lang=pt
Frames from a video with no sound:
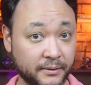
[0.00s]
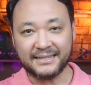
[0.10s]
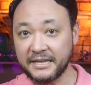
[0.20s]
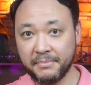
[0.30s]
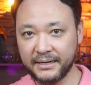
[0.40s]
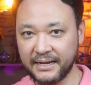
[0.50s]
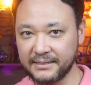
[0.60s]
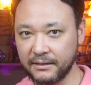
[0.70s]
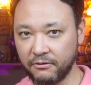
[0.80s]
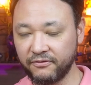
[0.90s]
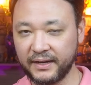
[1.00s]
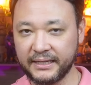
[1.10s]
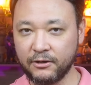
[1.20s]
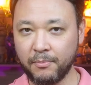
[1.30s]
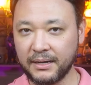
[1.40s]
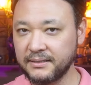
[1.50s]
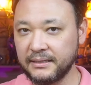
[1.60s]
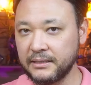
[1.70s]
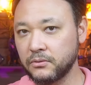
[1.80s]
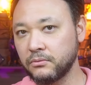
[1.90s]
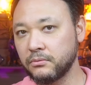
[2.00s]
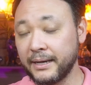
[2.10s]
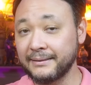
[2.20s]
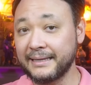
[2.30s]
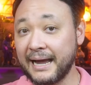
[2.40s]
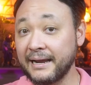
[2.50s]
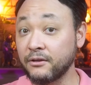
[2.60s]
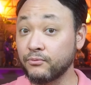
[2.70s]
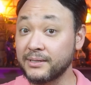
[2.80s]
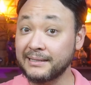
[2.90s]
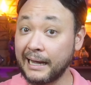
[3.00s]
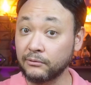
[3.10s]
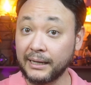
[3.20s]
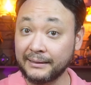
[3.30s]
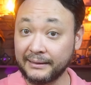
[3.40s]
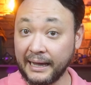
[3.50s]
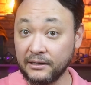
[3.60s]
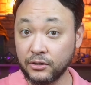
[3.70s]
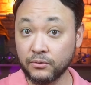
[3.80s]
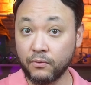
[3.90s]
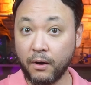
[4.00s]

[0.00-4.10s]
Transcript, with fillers: Essa hibernação faria o basilisco entrar em um estado latente no